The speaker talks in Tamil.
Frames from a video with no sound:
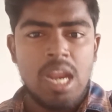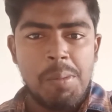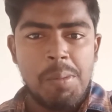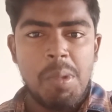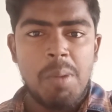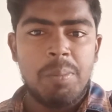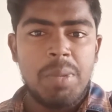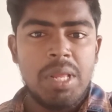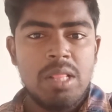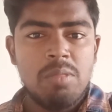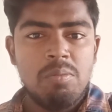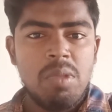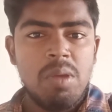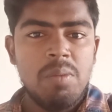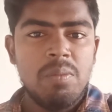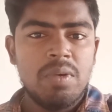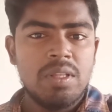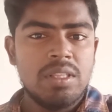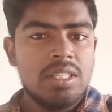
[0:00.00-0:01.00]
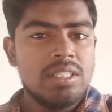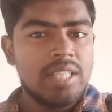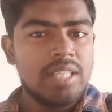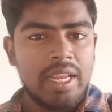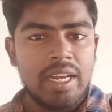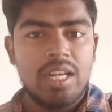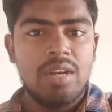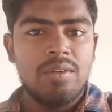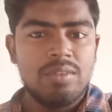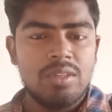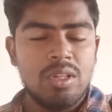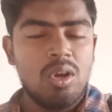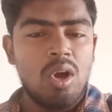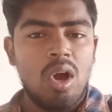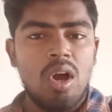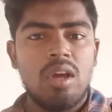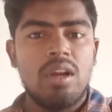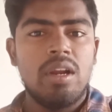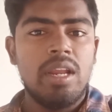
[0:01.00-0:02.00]
நம்ம பிளிங்க்டின் வந்து சைட்டில் வந்து
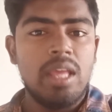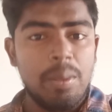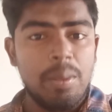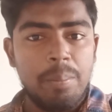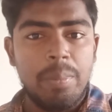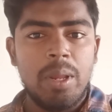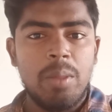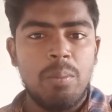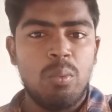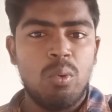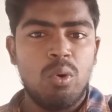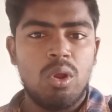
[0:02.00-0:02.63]
காங்கிரீட் எப்படி